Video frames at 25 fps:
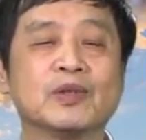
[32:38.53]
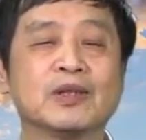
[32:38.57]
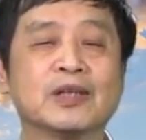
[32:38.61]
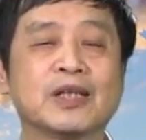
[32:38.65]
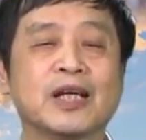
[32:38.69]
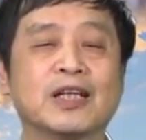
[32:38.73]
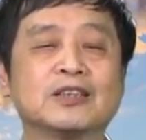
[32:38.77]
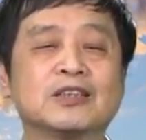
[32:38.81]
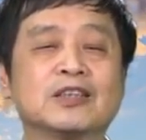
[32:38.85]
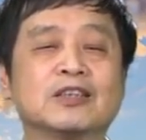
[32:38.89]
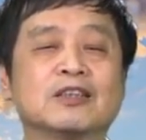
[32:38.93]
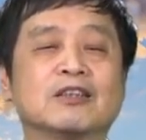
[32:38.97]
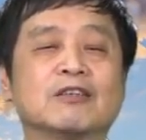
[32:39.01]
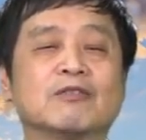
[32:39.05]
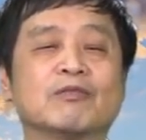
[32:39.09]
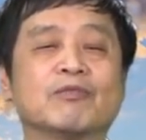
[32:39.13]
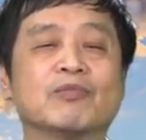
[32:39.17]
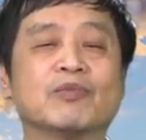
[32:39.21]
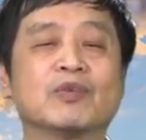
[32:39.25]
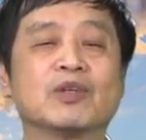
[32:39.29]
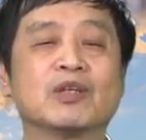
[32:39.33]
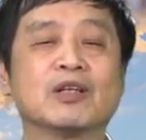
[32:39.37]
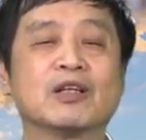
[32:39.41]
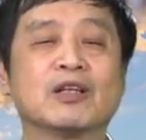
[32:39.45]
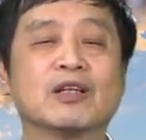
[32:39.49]
但是
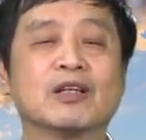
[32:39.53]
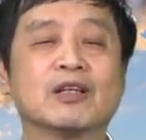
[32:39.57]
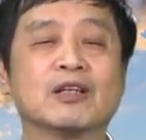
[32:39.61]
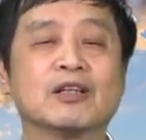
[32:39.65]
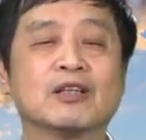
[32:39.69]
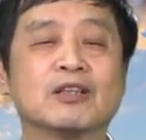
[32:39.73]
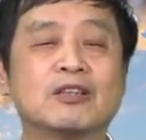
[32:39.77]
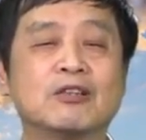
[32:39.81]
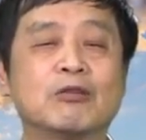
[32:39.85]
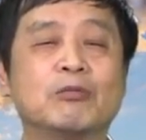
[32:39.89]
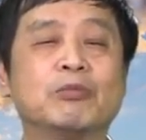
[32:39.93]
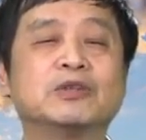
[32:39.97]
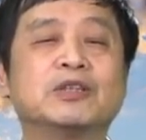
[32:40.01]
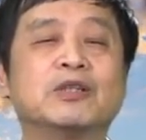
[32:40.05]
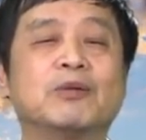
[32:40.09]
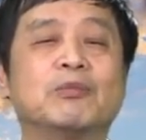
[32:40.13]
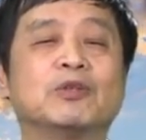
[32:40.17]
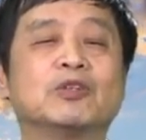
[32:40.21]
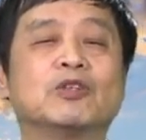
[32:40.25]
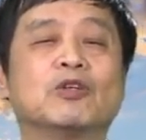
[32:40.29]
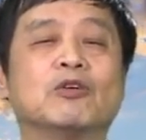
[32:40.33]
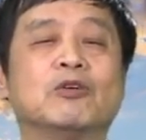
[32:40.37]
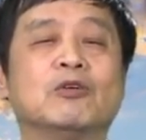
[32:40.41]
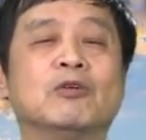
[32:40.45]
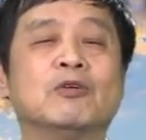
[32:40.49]
就不这
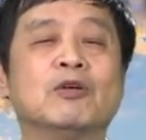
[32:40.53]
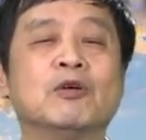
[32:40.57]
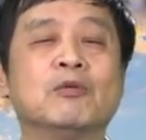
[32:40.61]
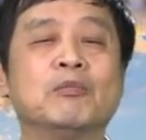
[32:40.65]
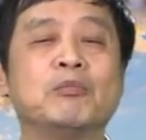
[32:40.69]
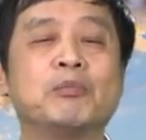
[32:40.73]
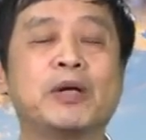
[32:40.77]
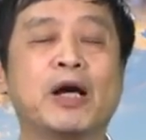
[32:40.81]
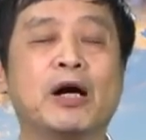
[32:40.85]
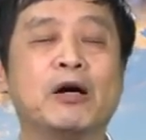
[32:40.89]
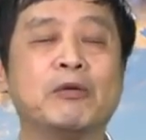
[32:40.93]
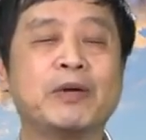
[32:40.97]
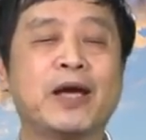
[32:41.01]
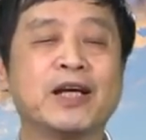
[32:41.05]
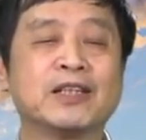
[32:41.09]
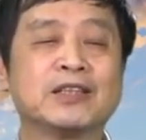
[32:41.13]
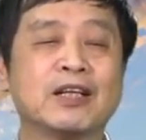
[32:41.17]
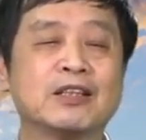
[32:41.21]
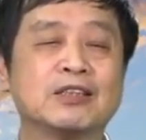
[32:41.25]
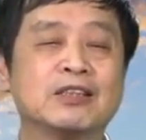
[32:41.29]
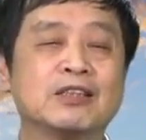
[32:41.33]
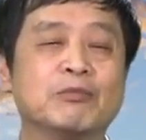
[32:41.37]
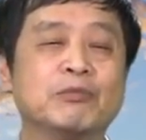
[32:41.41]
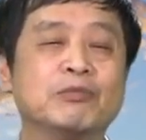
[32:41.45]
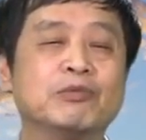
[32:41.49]
么做，表面
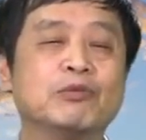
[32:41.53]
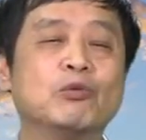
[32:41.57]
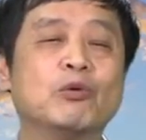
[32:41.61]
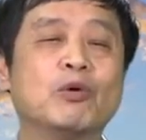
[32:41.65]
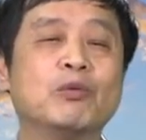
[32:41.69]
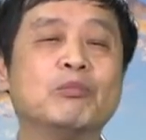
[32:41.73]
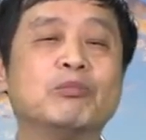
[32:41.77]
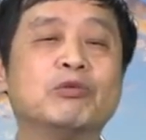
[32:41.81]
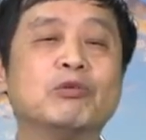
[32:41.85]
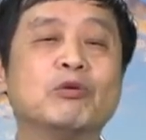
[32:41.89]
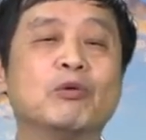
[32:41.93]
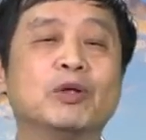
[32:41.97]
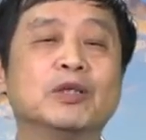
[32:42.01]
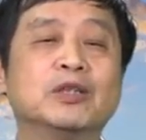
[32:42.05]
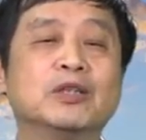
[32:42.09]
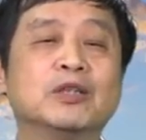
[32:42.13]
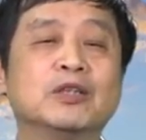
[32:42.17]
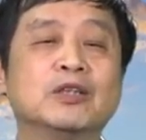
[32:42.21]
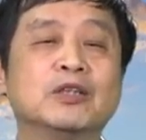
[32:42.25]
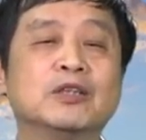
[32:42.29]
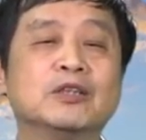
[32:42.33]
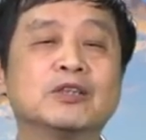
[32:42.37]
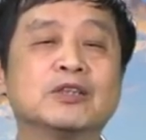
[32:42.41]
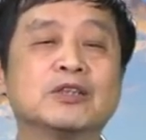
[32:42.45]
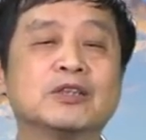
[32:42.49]
上是不问不问，
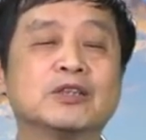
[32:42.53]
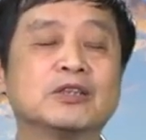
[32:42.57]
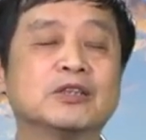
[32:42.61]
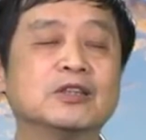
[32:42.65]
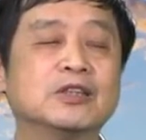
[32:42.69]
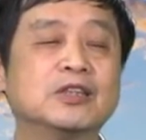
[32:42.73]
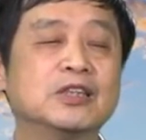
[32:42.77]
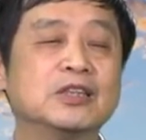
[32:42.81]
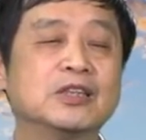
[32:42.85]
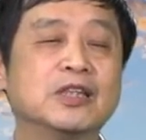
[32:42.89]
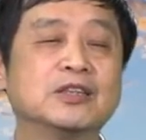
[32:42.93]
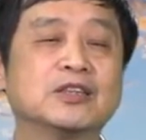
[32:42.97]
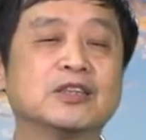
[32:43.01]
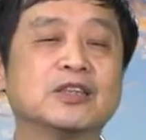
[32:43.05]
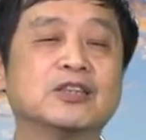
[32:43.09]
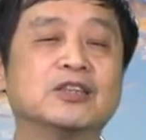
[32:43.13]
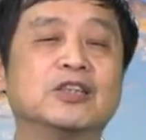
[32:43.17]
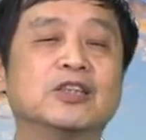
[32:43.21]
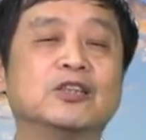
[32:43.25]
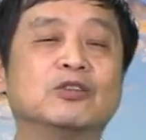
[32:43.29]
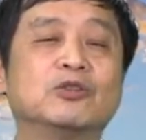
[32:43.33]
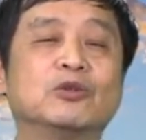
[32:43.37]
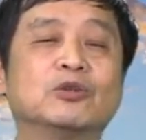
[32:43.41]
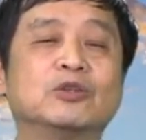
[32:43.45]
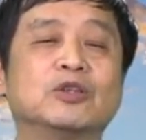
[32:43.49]
实际上是
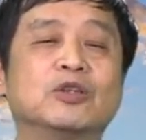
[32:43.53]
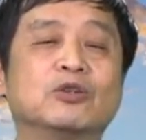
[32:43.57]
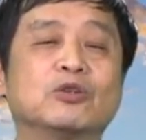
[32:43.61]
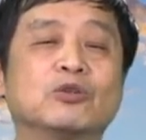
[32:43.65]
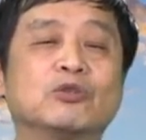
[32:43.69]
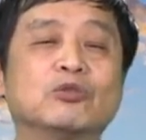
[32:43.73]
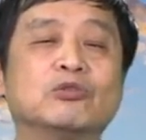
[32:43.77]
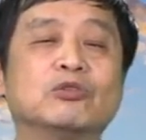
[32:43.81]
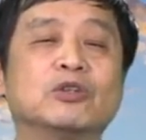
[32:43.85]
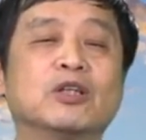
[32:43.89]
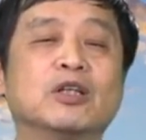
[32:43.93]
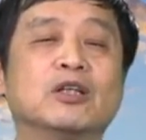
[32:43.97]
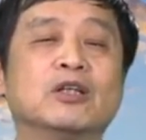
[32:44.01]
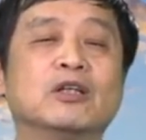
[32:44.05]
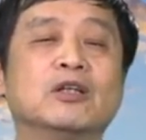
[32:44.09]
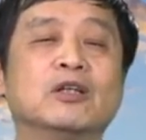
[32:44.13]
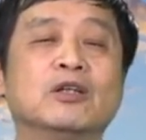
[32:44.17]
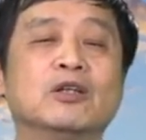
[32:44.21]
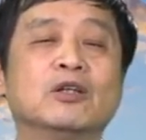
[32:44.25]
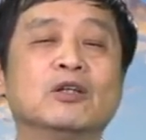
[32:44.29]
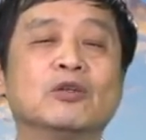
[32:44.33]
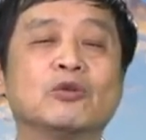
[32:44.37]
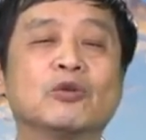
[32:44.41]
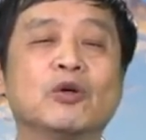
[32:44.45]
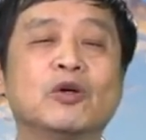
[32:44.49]
心中有数的。
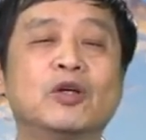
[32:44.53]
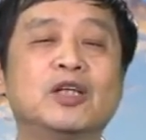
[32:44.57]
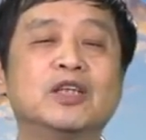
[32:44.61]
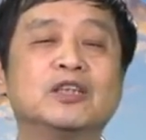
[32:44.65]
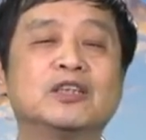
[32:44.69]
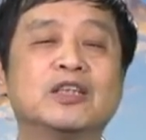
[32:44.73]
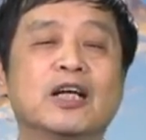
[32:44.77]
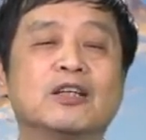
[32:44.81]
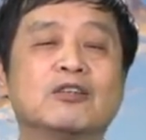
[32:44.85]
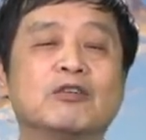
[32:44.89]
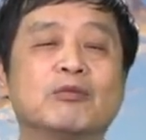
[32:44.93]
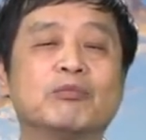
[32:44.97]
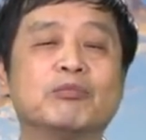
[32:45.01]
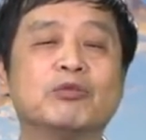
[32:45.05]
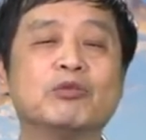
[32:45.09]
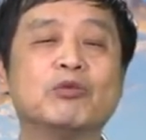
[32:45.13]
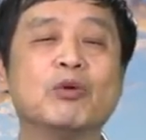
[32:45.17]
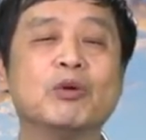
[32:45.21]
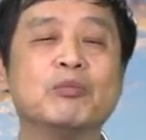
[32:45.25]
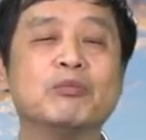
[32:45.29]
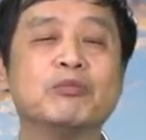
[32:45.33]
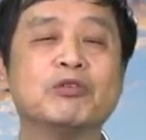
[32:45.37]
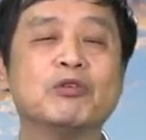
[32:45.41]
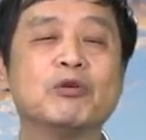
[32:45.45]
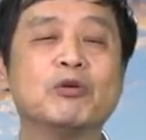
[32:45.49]
对于这种不
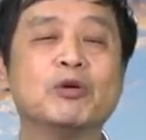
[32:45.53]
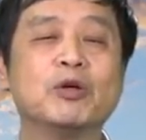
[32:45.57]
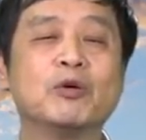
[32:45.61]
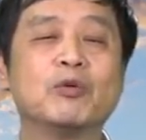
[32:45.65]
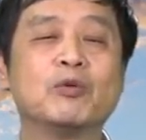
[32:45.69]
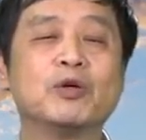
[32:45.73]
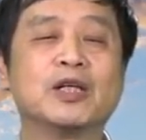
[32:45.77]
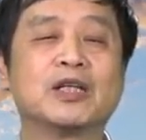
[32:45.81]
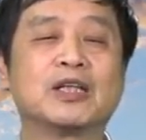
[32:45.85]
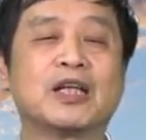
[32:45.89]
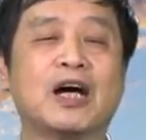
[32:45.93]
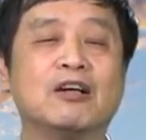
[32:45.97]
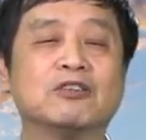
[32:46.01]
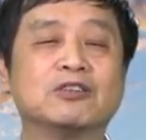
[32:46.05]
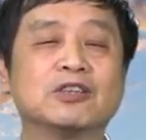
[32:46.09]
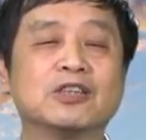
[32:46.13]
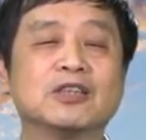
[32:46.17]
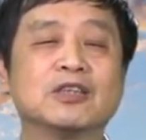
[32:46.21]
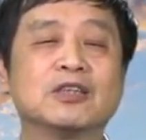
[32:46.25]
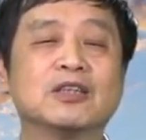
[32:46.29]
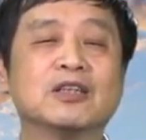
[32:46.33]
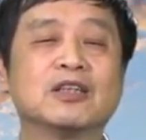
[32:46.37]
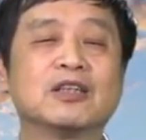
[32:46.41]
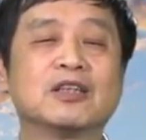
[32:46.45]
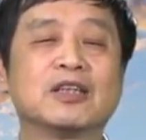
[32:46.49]
问不问会导
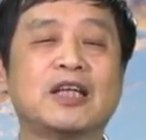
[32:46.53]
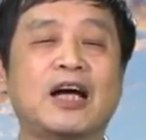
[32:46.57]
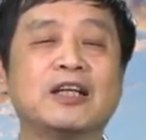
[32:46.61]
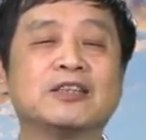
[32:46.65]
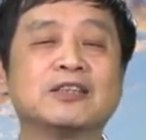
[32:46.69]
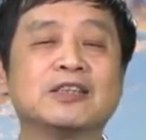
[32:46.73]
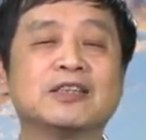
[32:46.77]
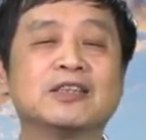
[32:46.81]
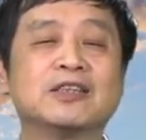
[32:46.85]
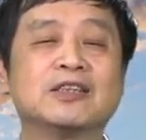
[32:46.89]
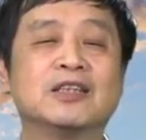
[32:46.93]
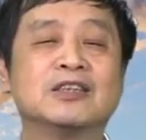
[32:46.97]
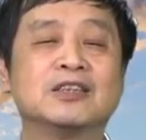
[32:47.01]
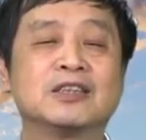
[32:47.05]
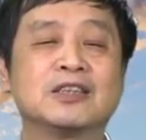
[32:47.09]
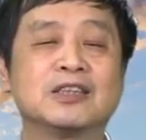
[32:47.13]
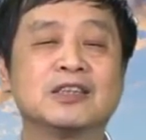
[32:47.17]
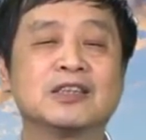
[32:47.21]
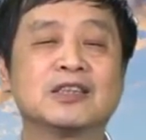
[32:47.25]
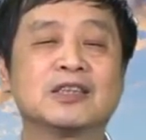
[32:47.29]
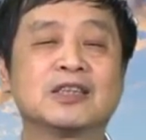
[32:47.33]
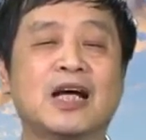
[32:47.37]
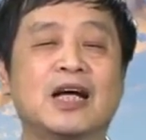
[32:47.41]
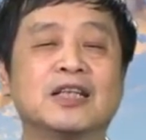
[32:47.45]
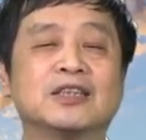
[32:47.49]
致当事人
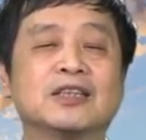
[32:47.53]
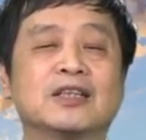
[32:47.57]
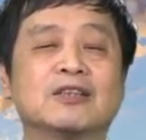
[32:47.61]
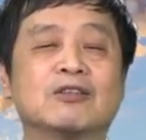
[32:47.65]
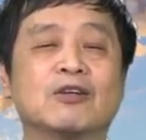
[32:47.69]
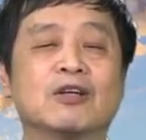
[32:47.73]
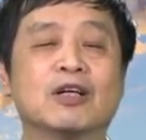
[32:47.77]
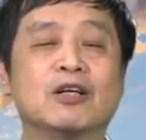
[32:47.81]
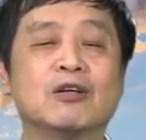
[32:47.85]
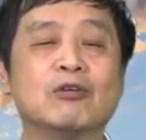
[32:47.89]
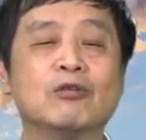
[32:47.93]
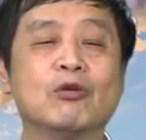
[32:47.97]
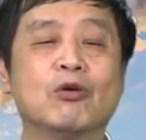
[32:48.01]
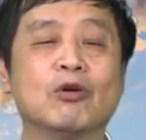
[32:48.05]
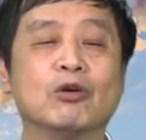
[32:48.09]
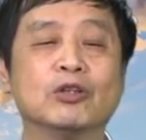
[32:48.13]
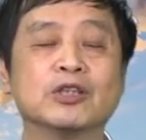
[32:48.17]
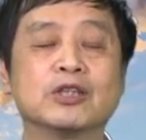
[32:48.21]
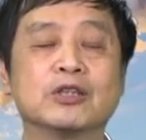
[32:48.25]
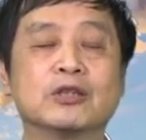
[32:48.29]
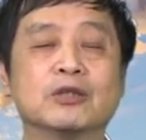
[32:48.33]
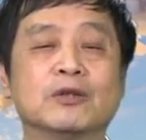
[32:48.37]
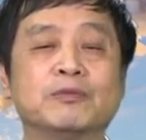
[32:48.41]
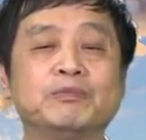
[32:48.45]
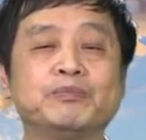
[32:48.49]
自杀这种后果
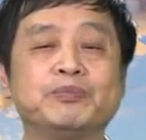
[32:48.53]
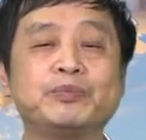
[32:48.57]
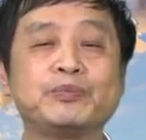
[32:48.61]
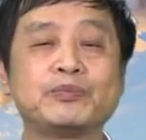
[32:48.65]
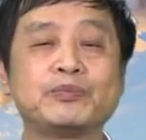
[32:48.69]
是